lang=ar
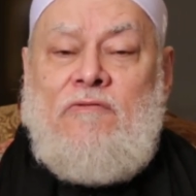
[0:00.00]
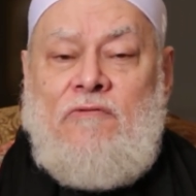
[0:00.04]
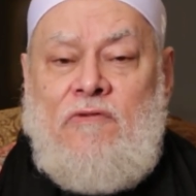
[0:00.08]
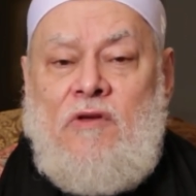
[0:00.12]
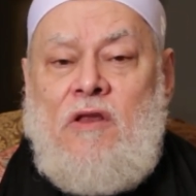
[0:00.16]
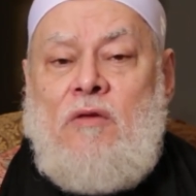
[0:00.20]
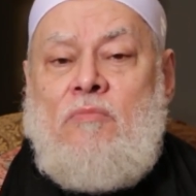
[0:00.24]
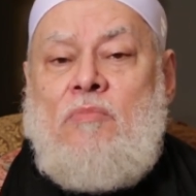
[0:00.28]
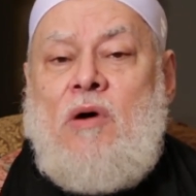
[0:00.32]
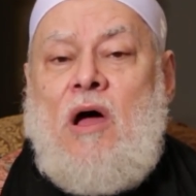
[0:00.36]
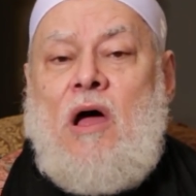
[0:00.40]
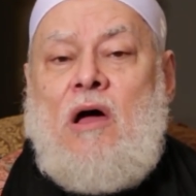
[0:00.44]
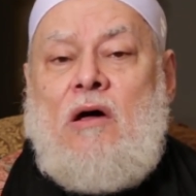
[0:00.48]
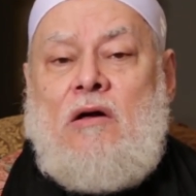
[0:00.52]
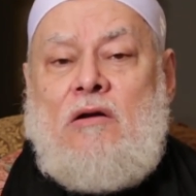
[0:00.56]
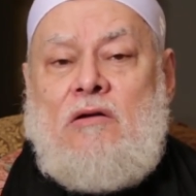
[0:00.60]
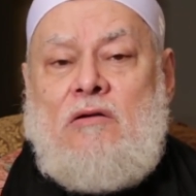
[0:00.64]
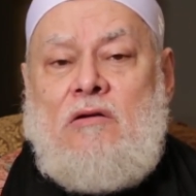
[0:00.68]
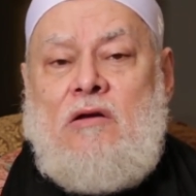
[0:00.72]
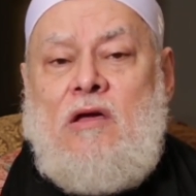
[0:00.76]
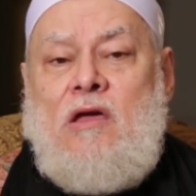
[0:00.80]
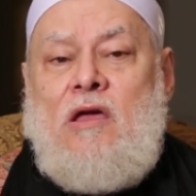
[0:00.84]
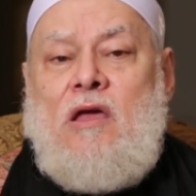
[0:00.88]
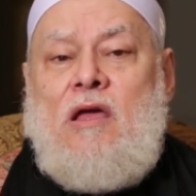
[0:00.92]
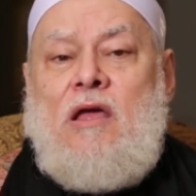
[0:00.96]
في البحر
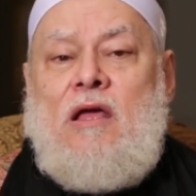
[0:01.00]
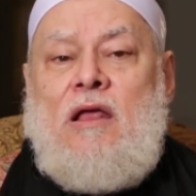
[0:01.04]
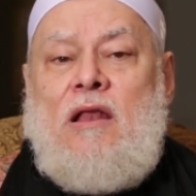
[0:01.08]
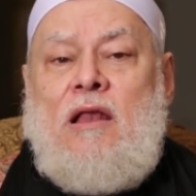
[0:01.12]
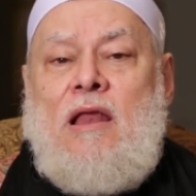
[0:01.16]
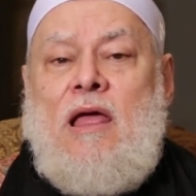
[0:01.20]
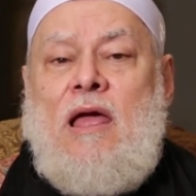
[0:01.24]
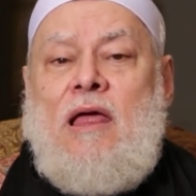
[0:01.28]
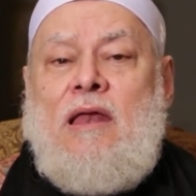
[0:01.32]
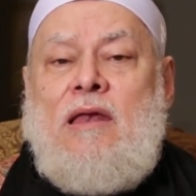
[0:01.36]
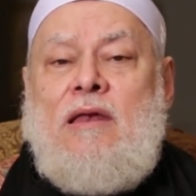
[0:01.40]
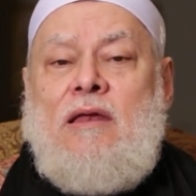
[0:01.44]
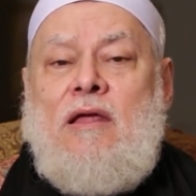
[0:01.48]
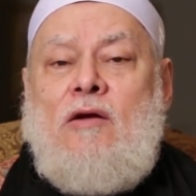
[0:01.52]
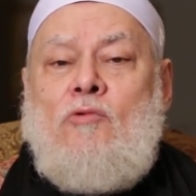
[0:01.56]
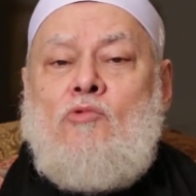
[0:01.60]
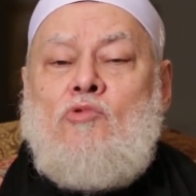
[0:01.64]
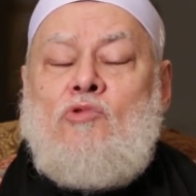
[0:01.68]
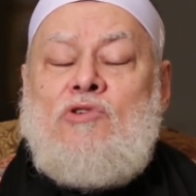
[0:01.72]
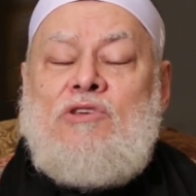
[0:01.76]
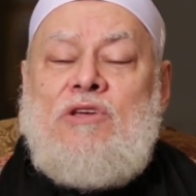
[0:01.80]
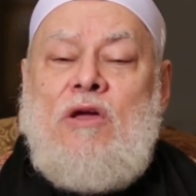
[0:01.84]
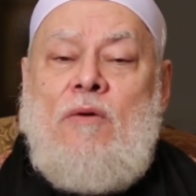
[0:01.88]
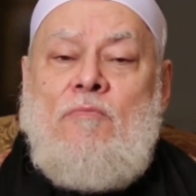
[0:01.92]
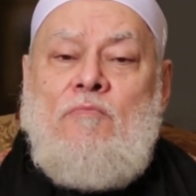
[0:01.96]

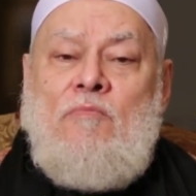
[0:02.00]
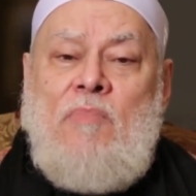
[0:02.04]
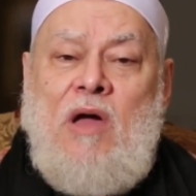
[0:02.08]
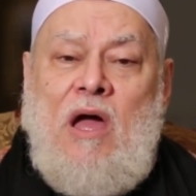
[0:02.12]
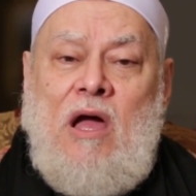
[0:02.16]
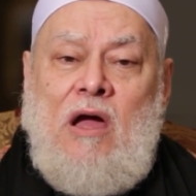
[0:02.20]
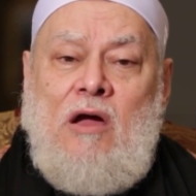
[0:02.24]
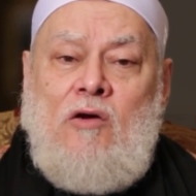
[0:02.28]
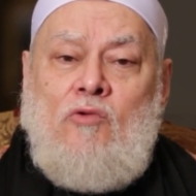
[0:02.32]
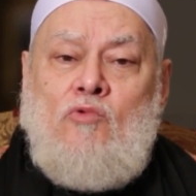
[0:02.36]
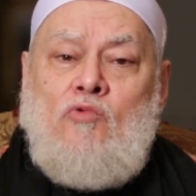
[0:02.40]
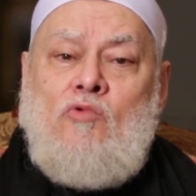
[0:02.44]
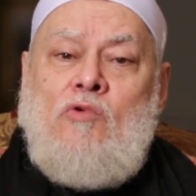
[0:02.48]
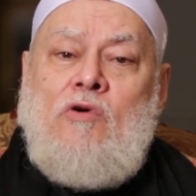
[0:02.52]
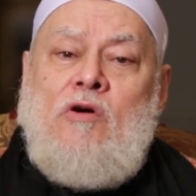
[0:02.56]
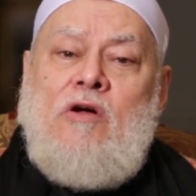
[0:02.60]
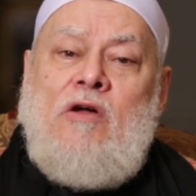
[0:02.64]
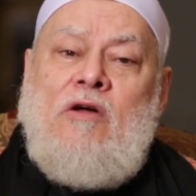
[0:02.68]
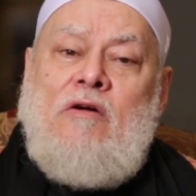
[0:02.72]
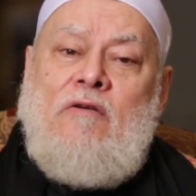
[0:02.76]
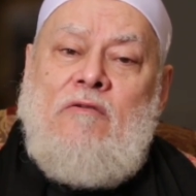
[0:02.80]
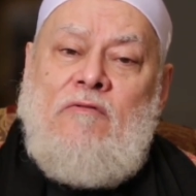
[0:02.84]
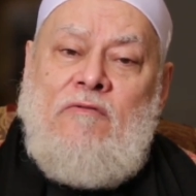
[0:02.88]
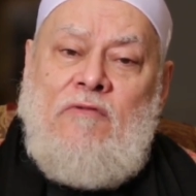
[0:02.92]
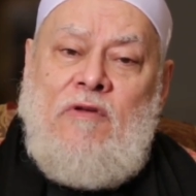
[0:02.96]
لأنه جمعه
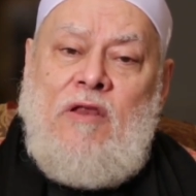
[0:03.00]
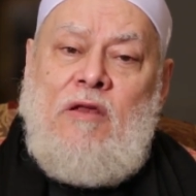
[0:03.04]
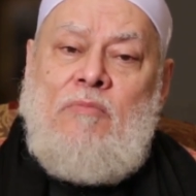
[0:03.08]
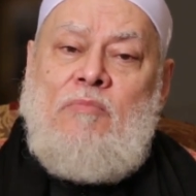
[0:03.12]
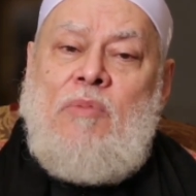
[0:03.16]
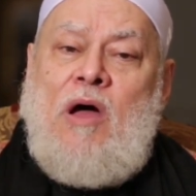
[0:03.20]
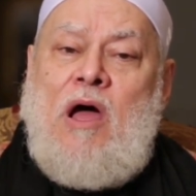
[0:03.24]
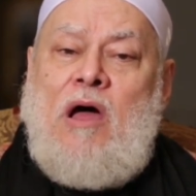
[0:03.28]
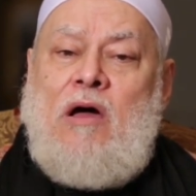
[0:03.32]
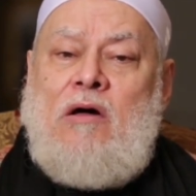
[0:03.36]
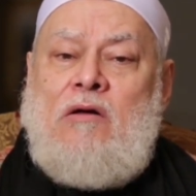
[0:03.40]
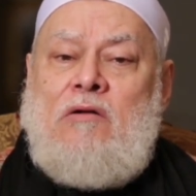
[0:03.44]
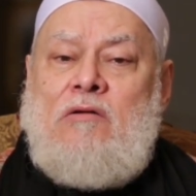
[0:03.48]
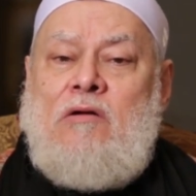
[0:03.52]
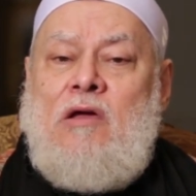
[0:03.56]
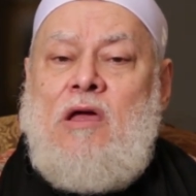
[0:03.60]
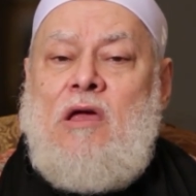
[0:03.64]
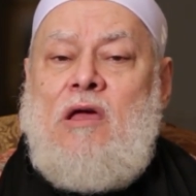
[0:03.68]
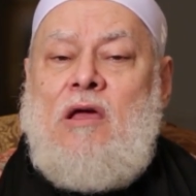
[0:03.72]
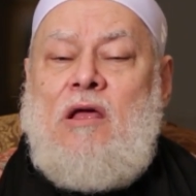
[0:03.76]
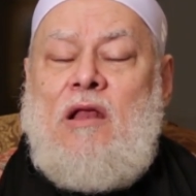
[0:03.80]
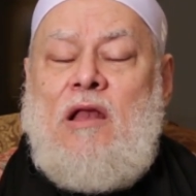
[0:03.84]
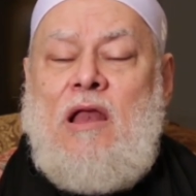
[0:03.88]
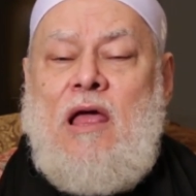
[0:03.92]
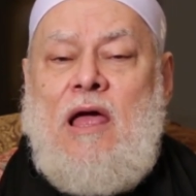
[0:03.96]
في البحر
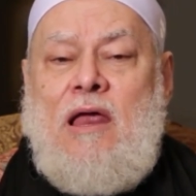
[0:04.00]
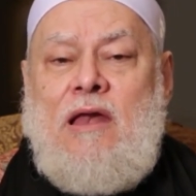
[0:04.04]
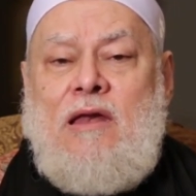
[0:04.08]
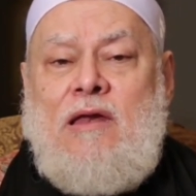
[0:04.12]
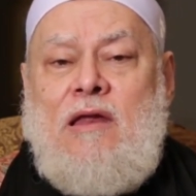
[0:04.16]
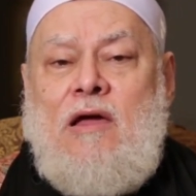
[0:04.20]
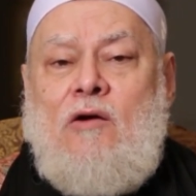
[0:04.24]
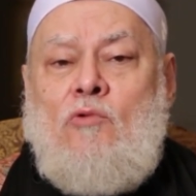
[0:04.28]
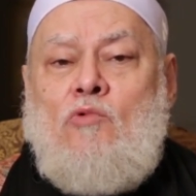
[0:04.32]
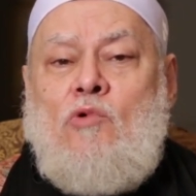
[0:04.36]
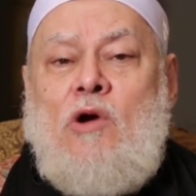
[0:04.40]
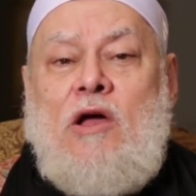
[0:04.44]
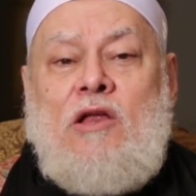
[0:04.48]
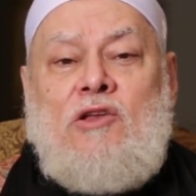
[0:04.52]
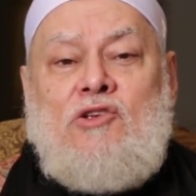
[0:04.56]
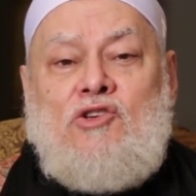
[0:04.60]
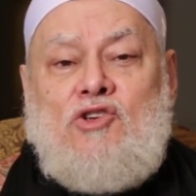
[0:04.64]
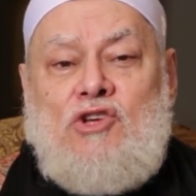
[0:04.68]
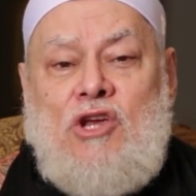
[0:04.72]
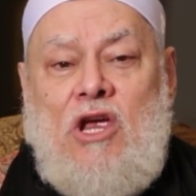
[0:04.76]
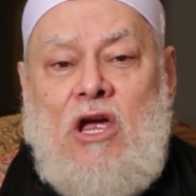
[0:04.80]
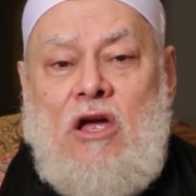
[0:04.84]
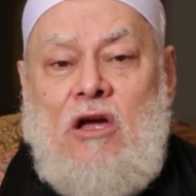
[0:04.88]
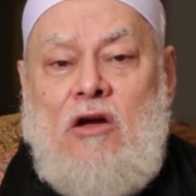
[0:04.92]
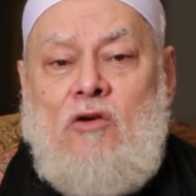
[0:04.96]
لأنه
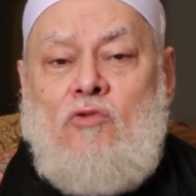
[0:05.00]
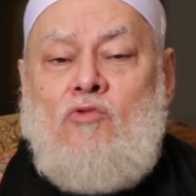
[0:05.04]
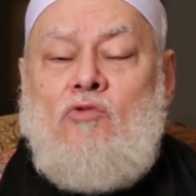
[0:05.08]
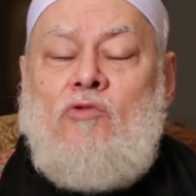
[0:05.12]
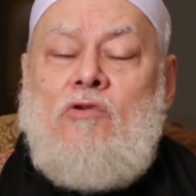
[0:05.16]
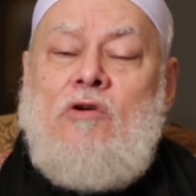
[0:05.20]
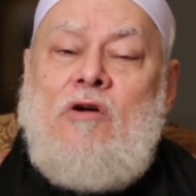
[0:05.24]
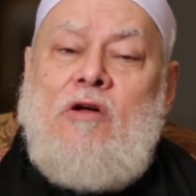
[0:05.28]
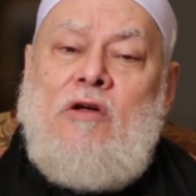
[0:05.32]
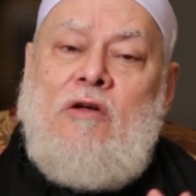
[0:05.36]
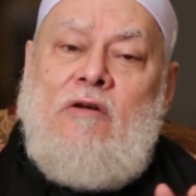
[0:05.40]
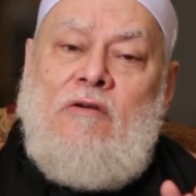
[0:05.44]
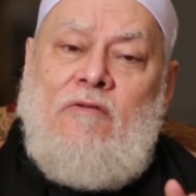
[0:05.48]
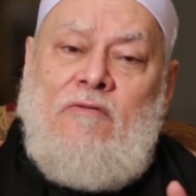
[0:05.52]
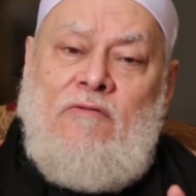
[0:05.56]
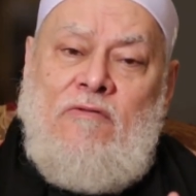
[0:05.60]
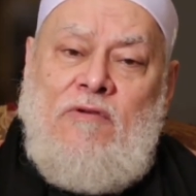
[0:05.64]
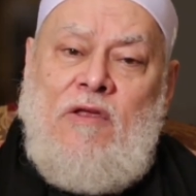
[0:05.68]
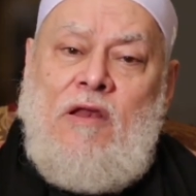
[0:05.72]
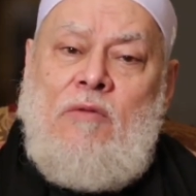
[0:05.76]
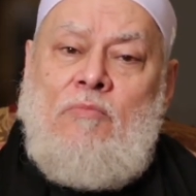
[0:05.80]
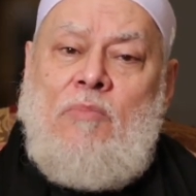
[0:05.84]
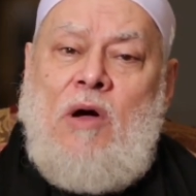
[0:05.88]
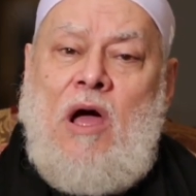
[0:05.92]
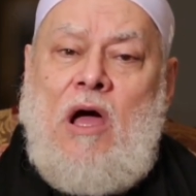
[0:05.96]
أنشأه
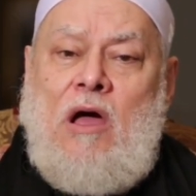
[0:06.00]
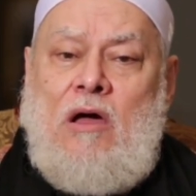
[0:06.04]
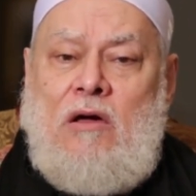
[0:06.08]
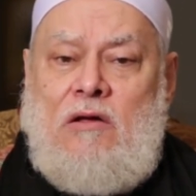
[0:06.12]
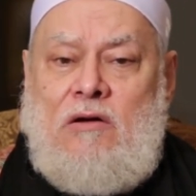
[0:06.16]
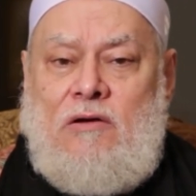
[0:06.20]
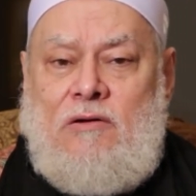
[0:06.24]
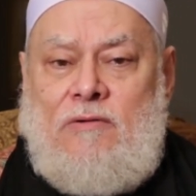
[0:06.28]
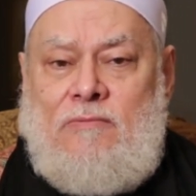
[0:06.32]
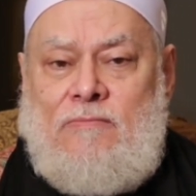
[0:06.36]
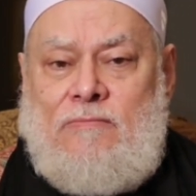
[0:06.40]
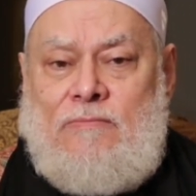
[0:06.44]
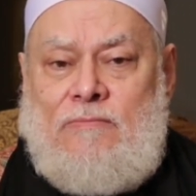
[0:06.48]
في البحر